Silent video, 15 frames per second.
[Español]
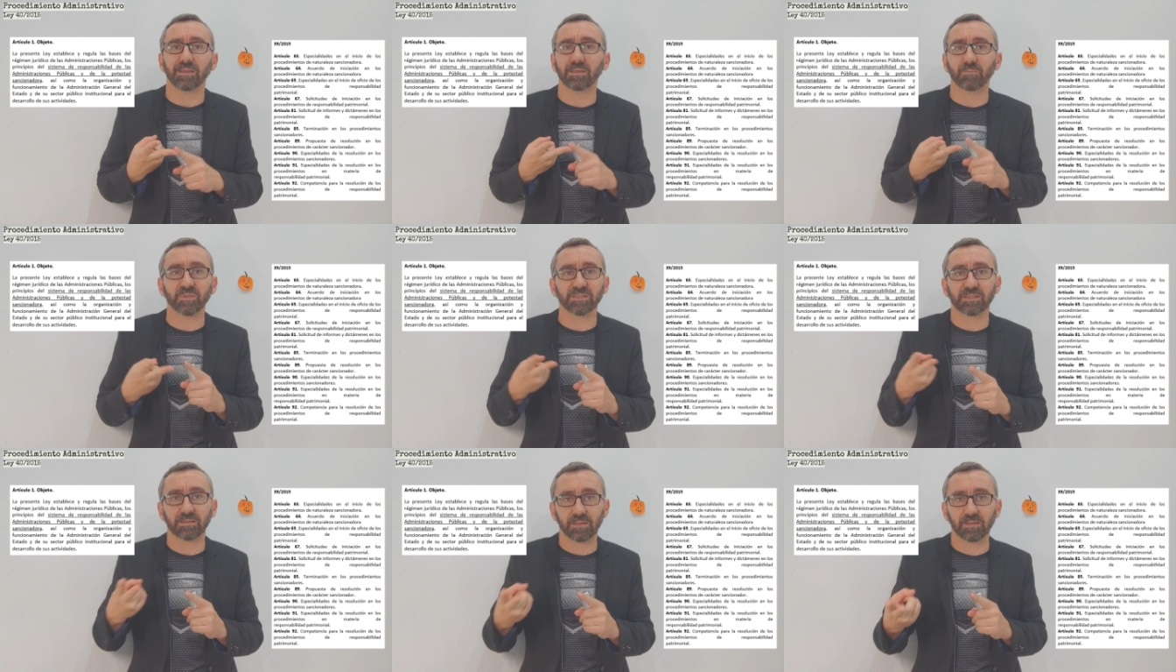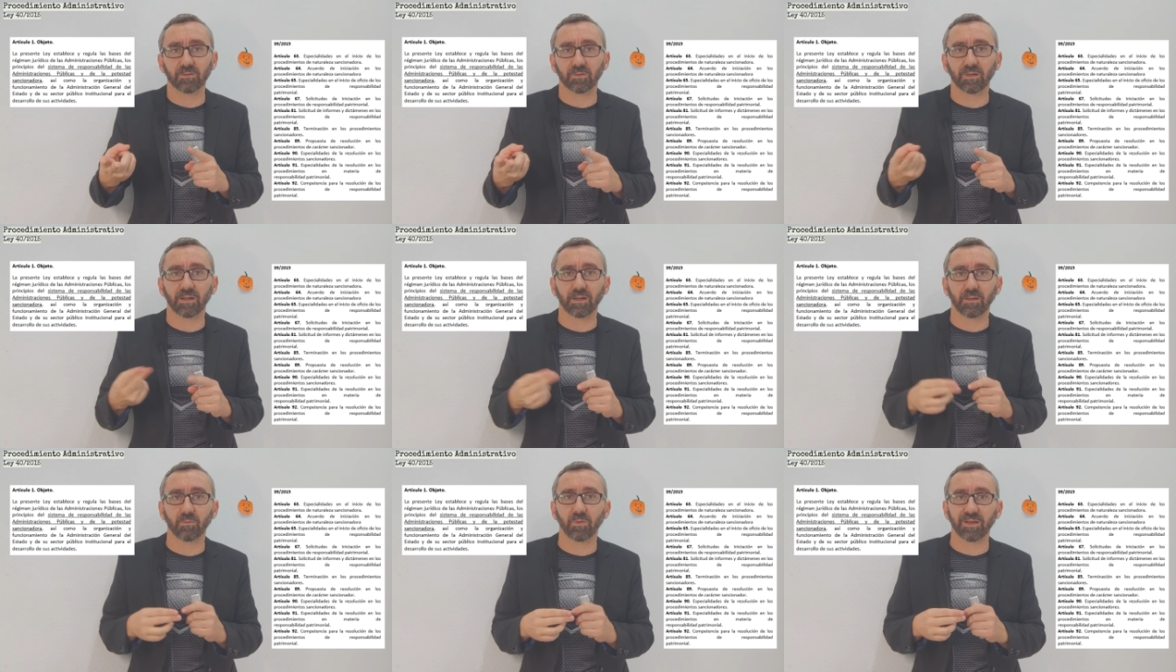¿Y me estás diciendo que
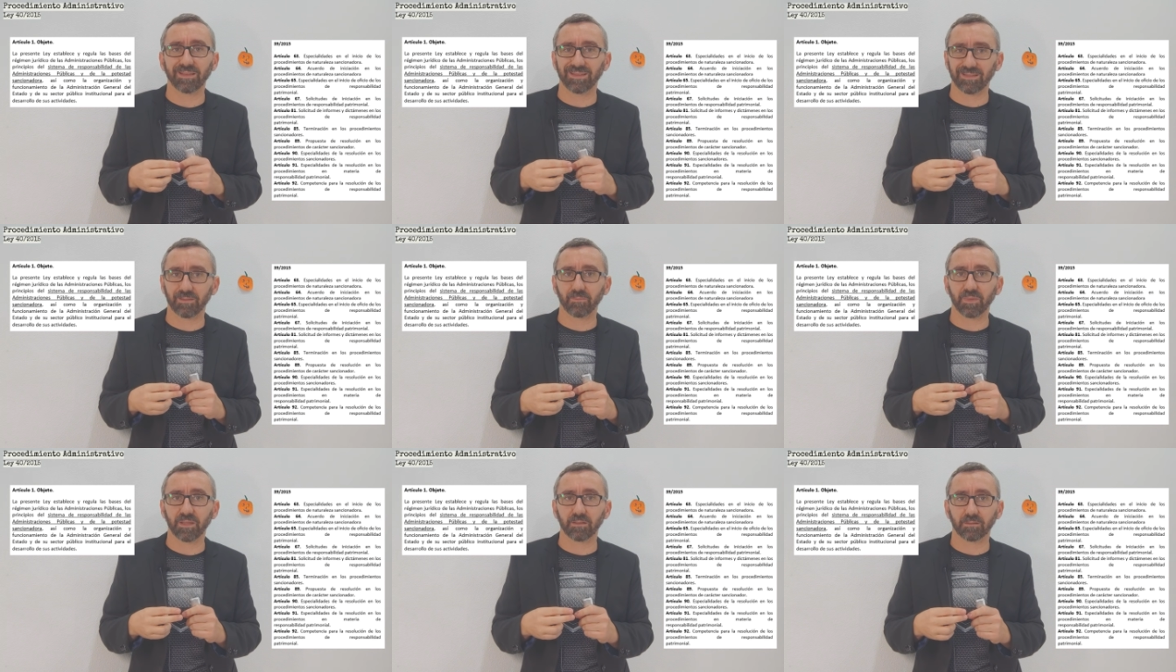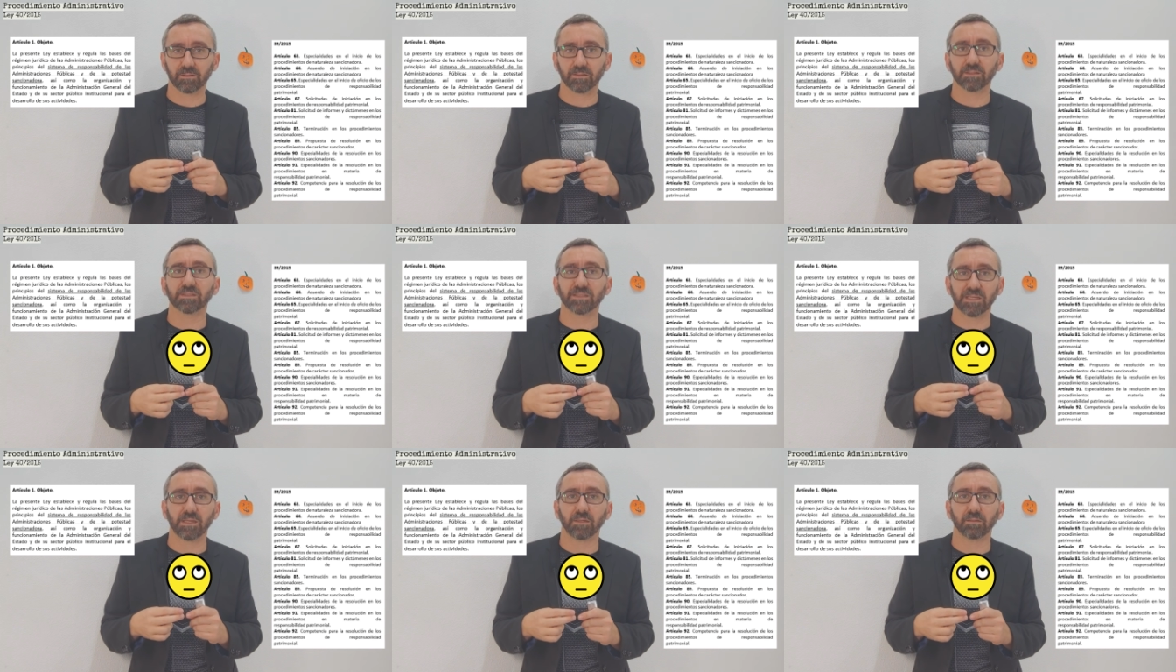la ley 40 también?
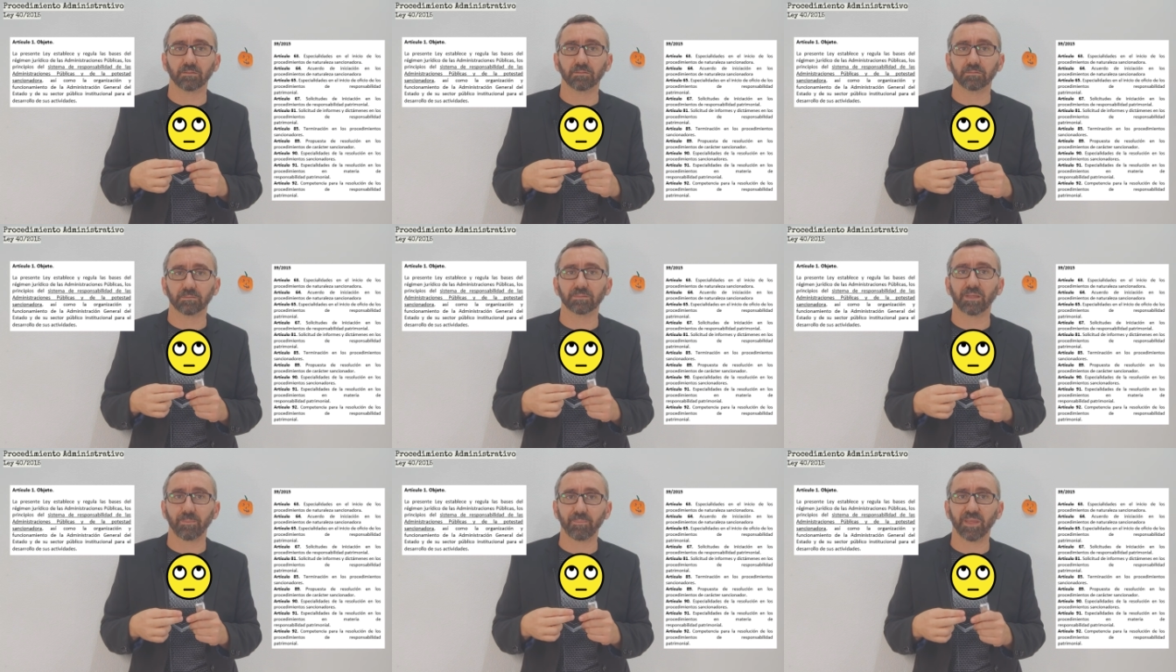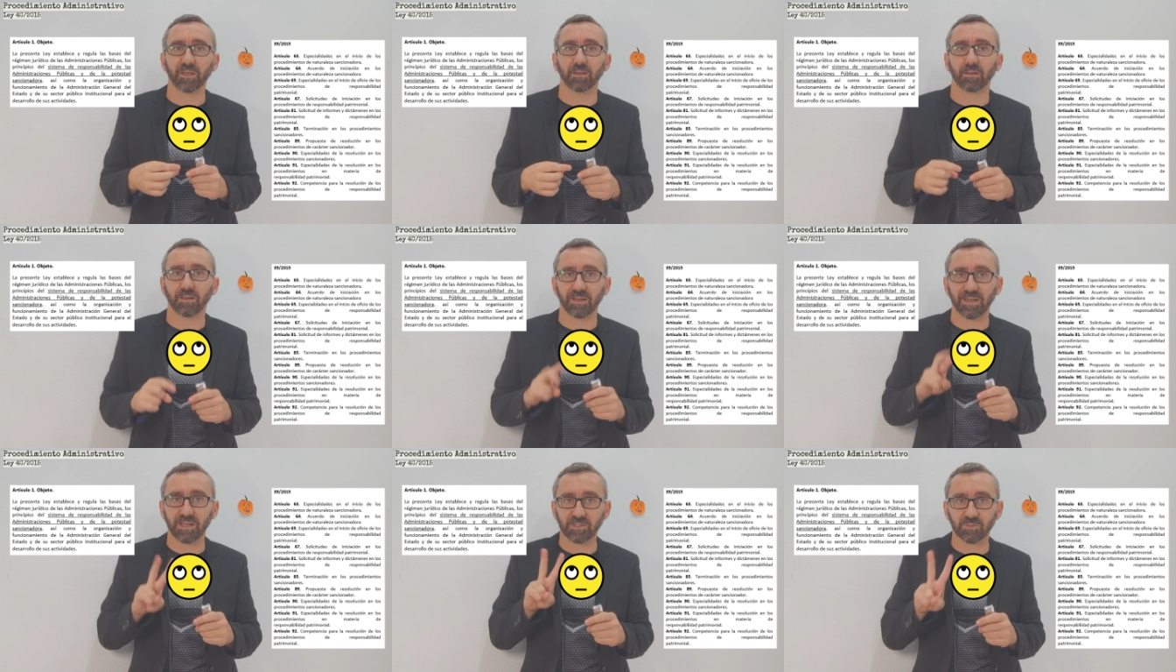Sí, también.
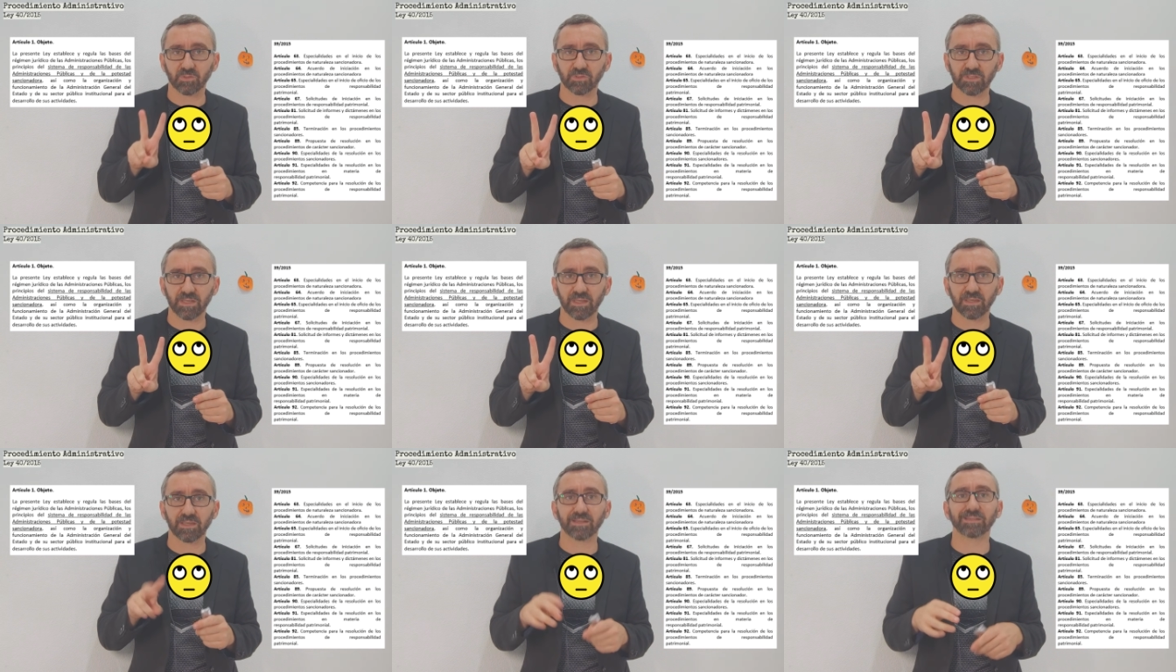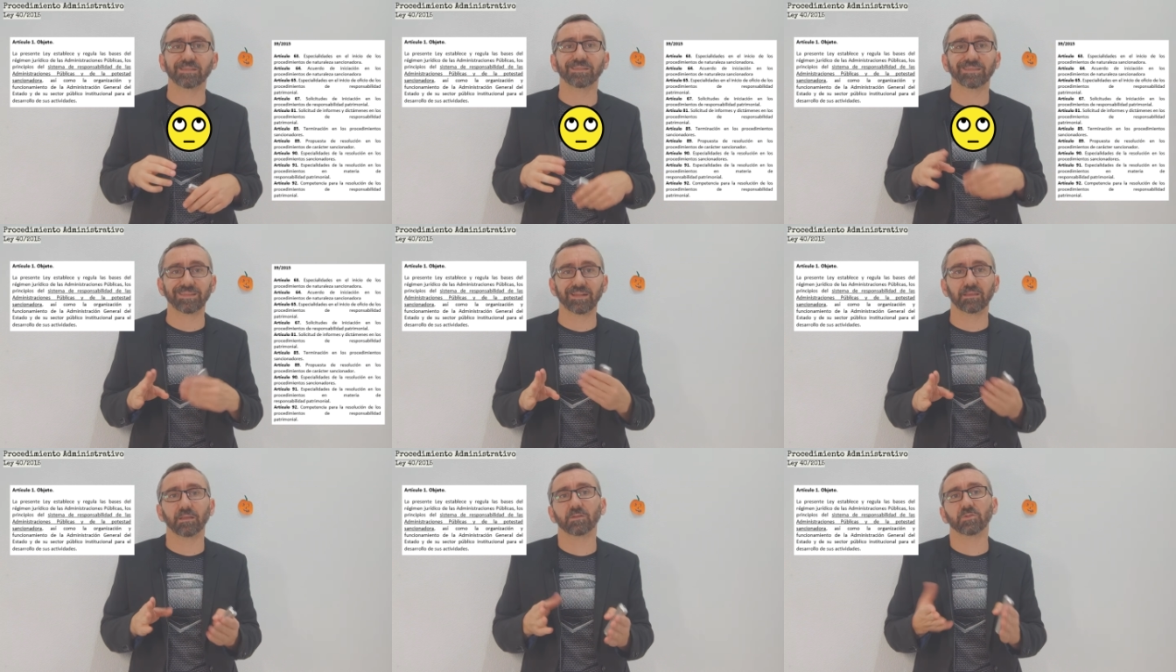Las dos leyes
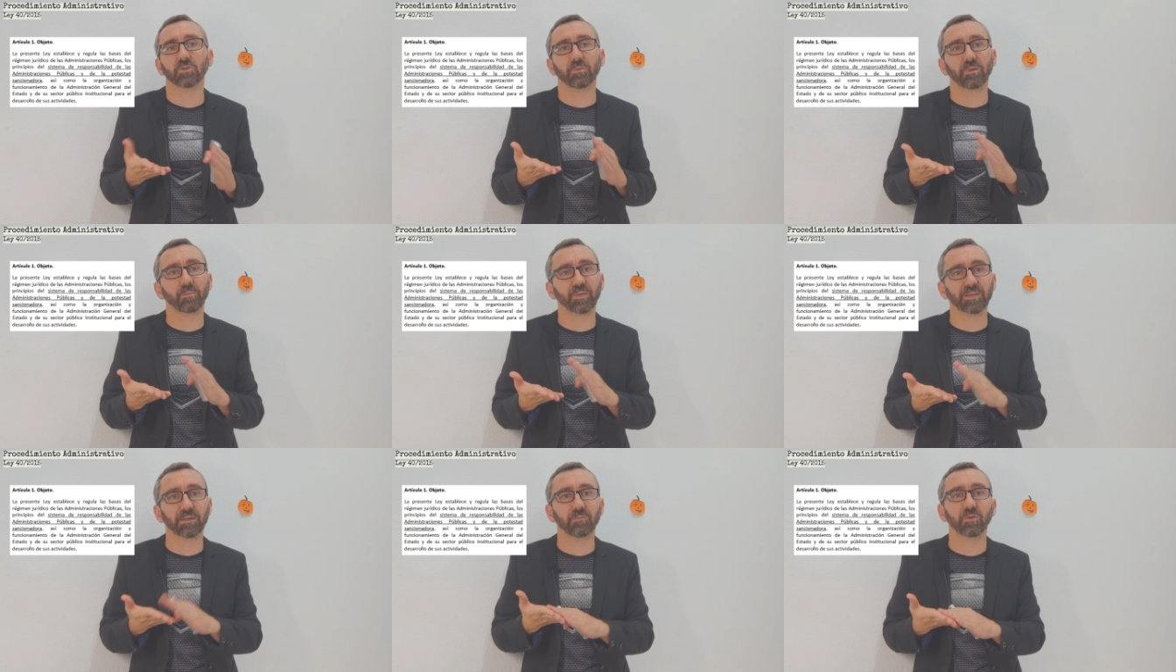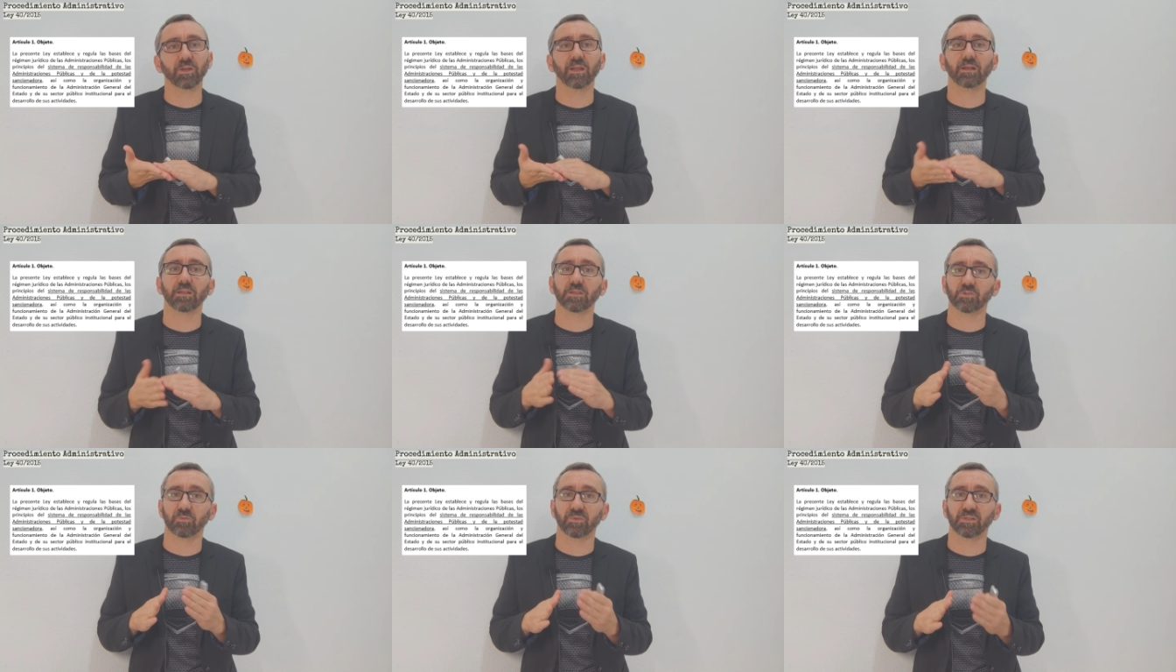tratan sobre el patrimonial
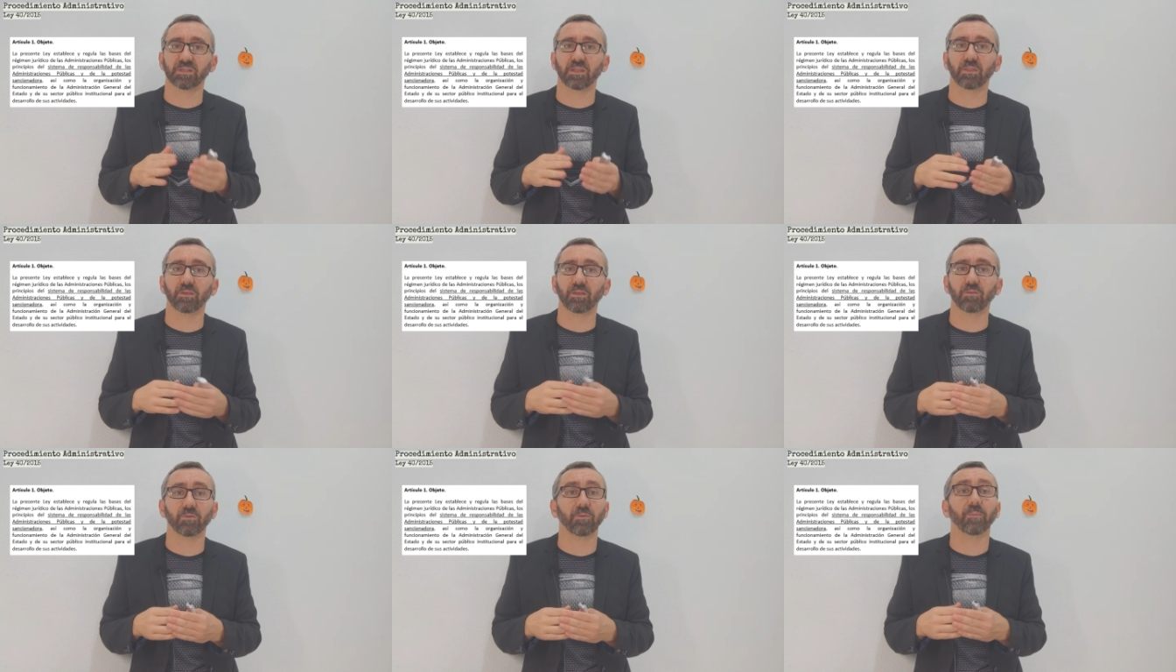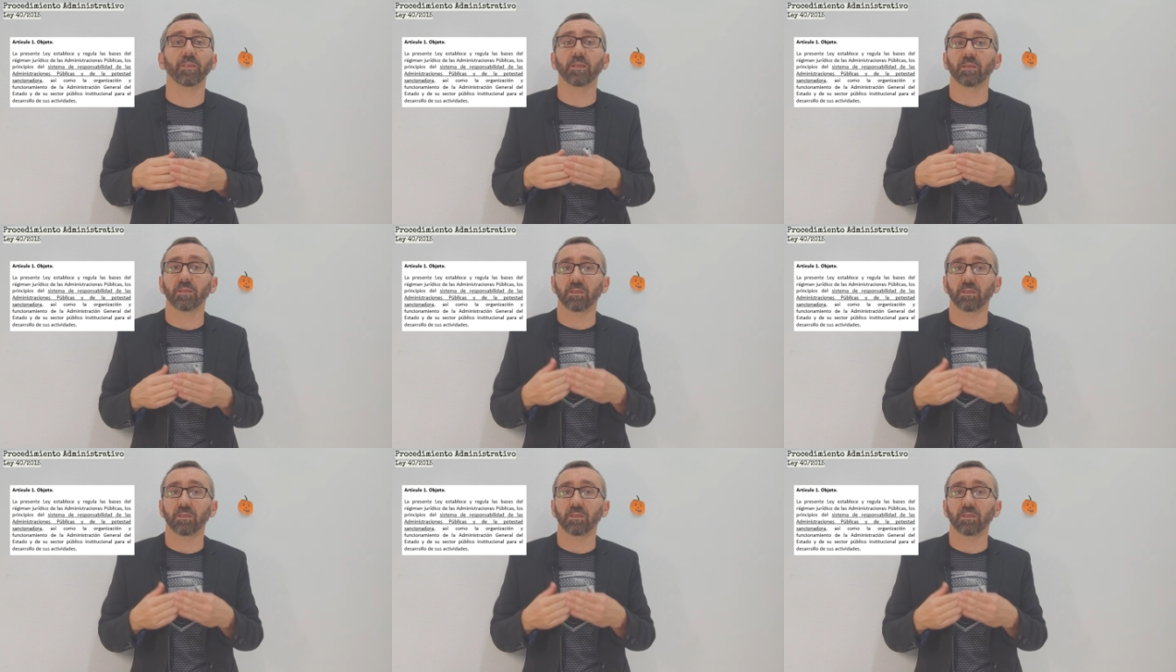y sobre el sancionador.